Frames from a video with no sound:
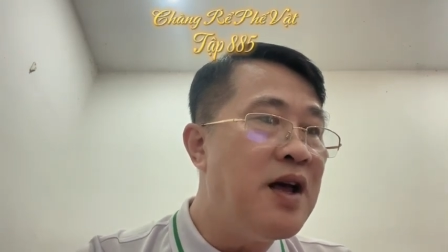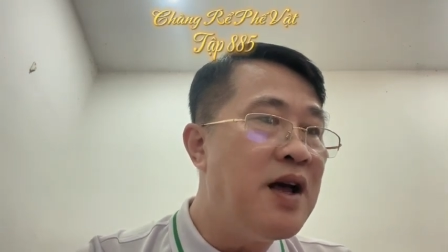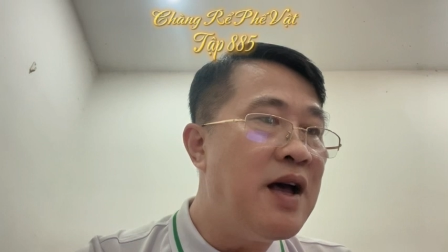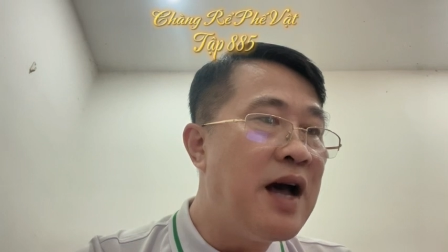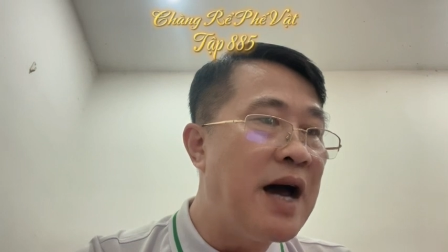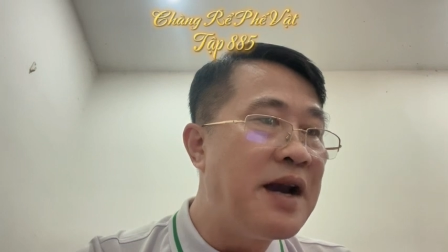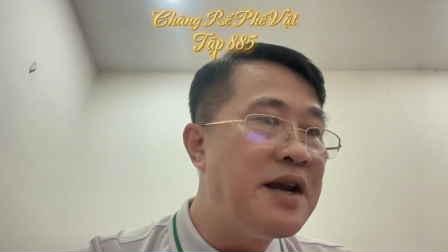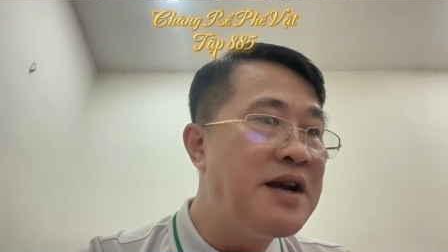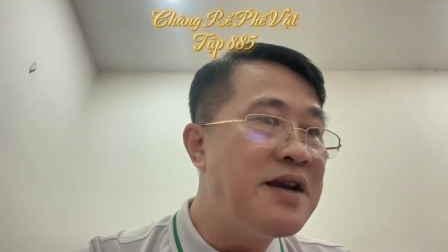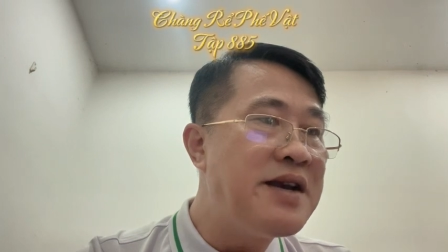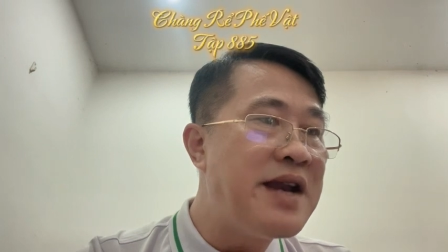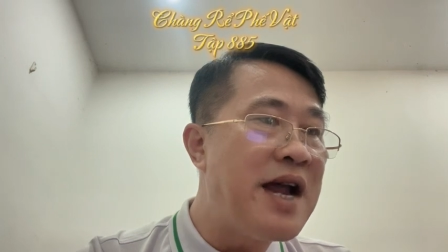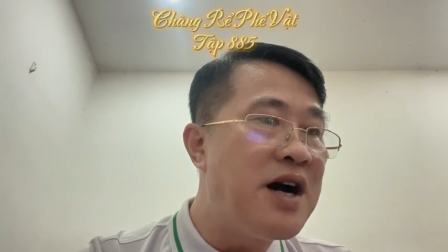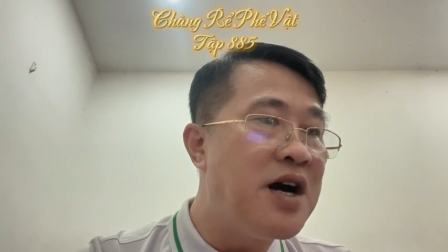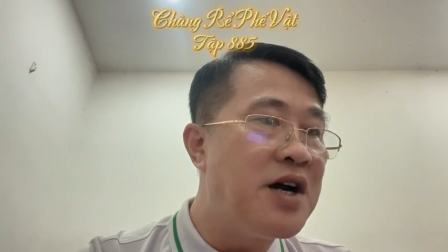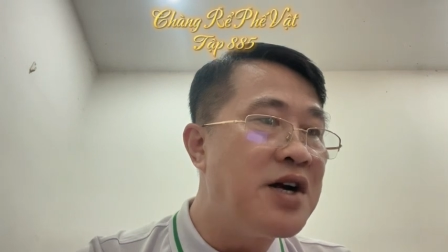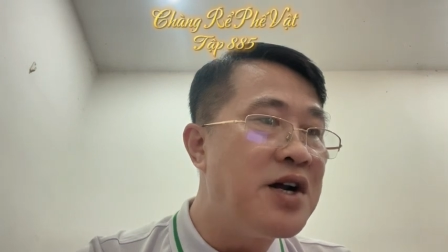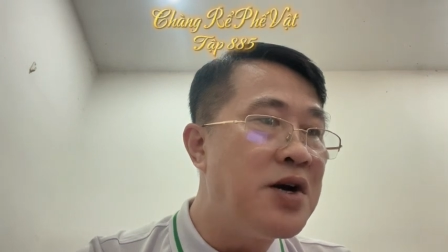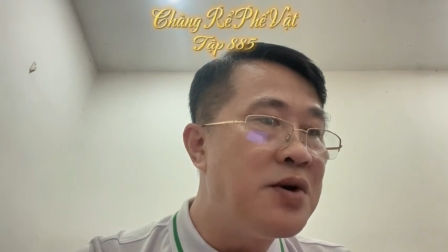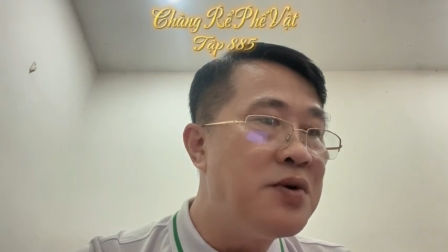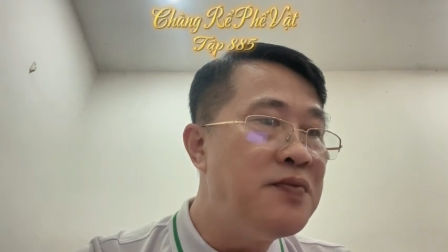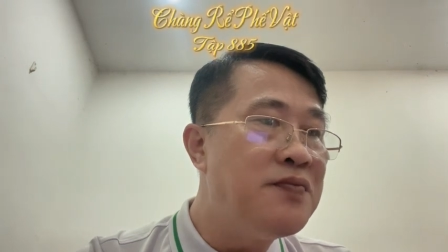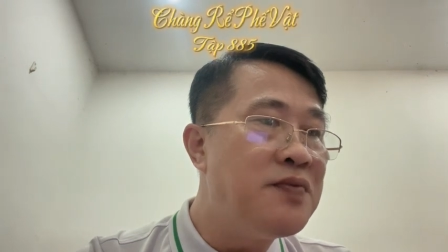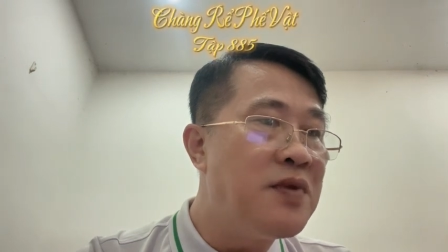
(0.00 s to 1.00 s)
Hắn đang ở
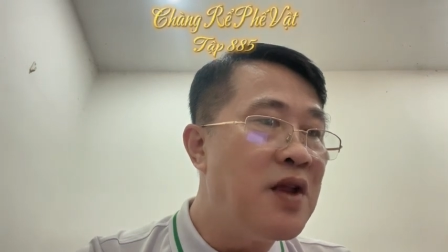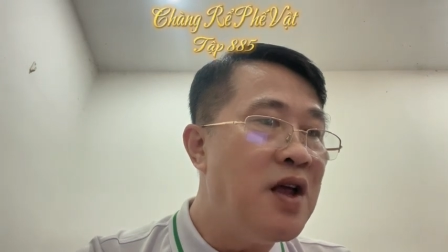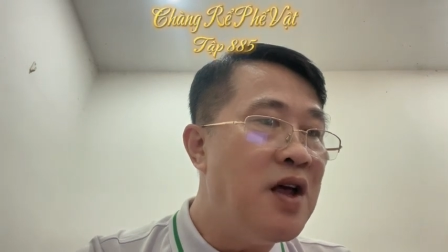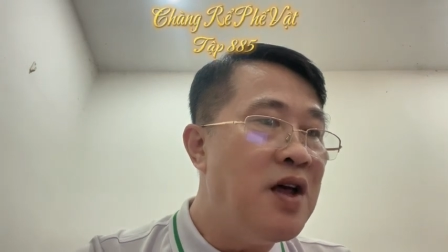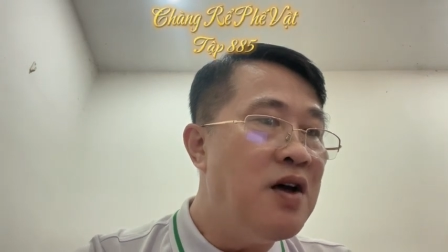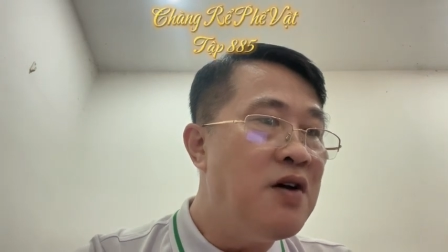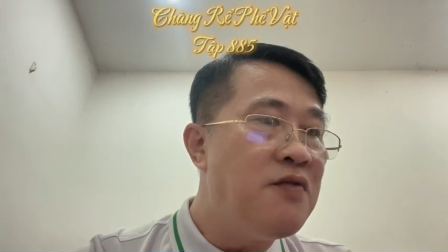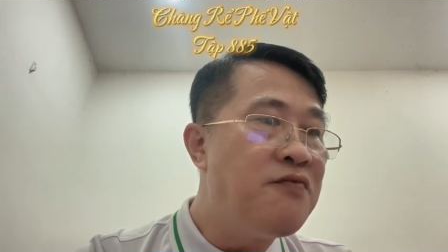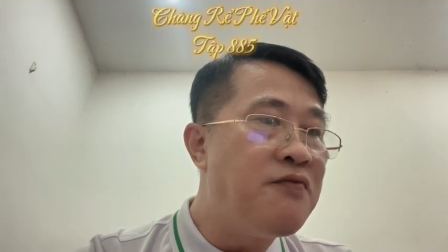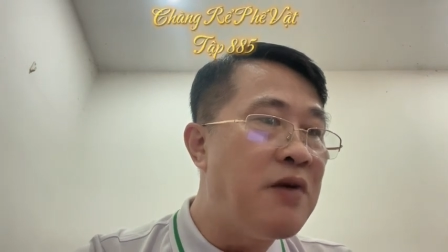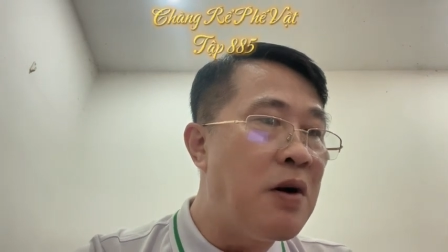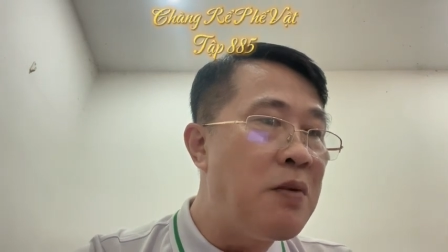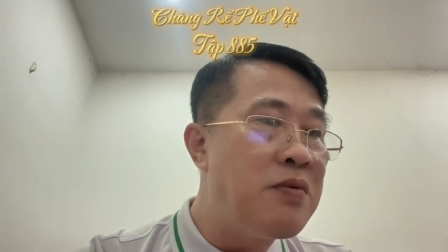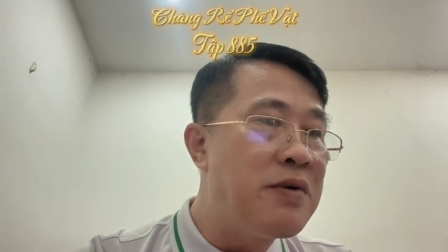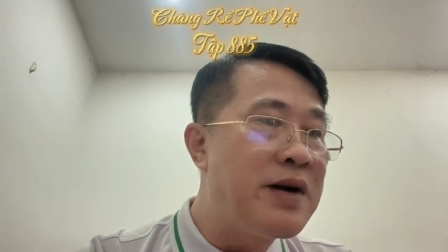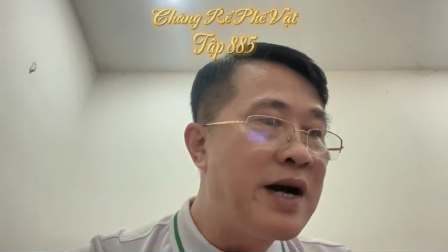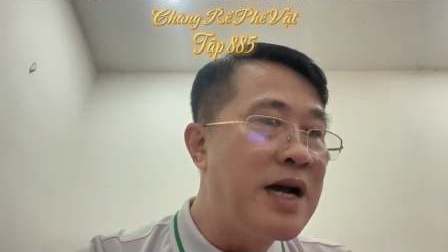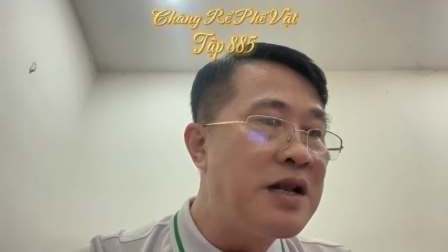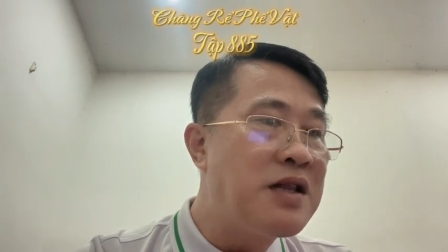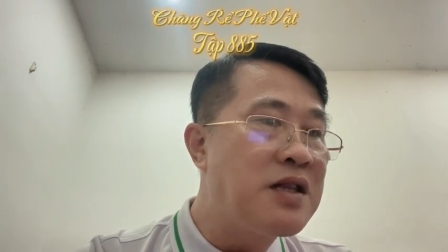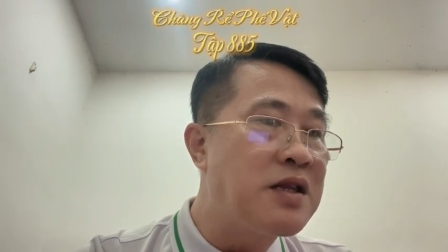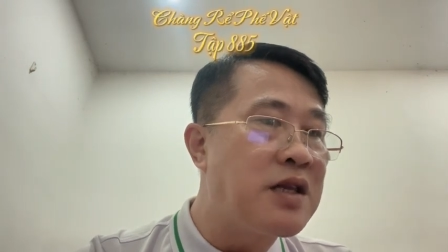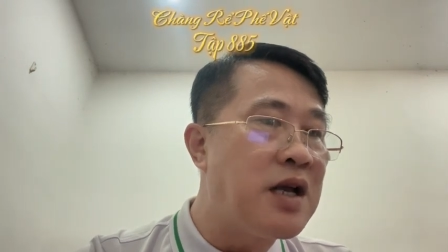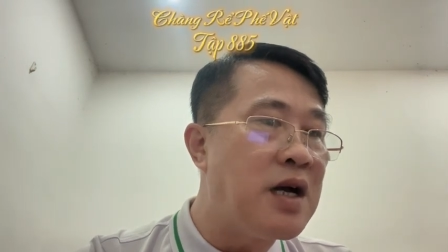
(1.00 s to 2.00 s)
đâu Phòng
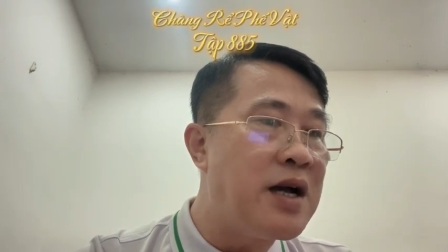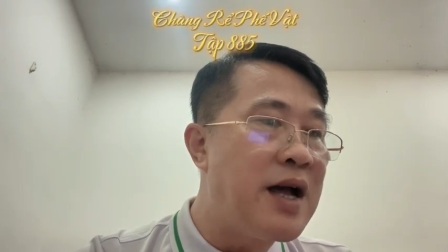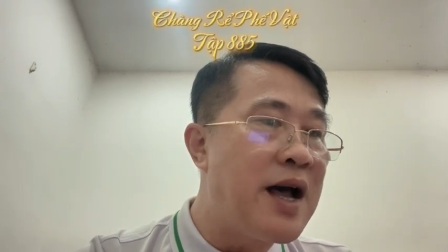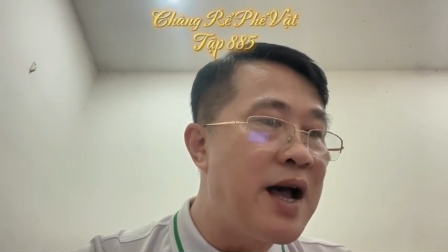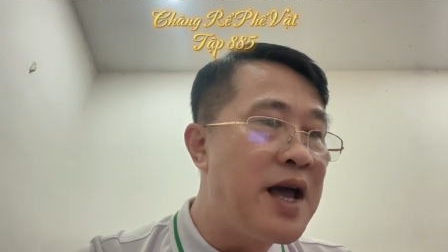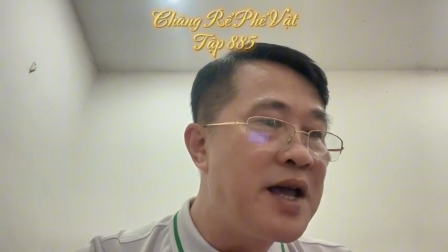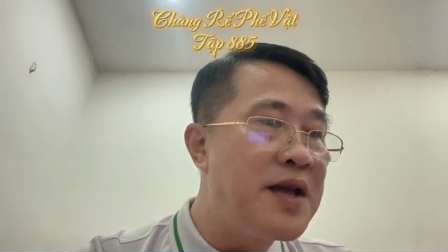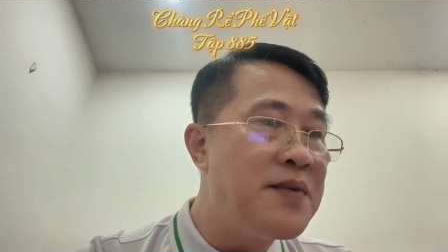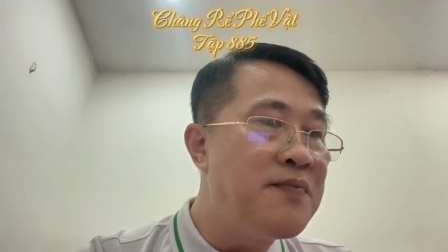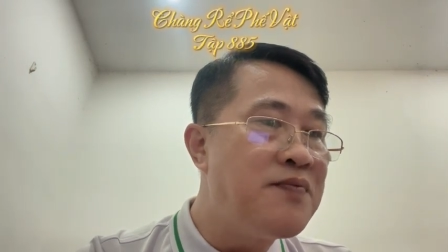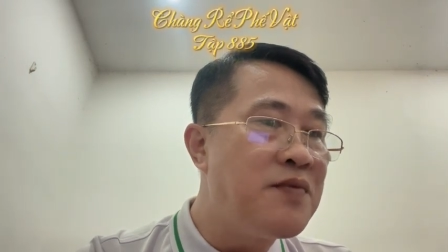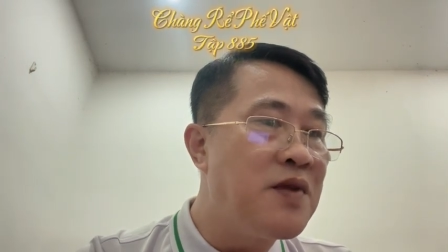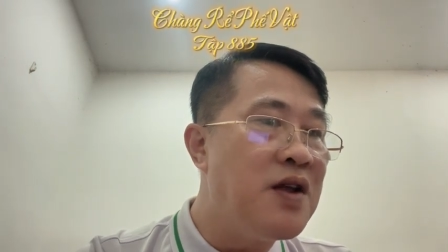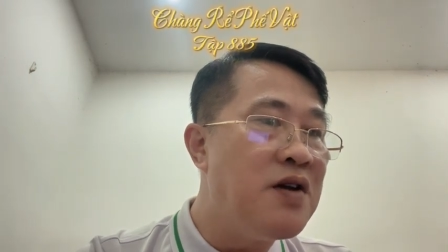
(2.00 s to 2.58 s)
khách tầng 2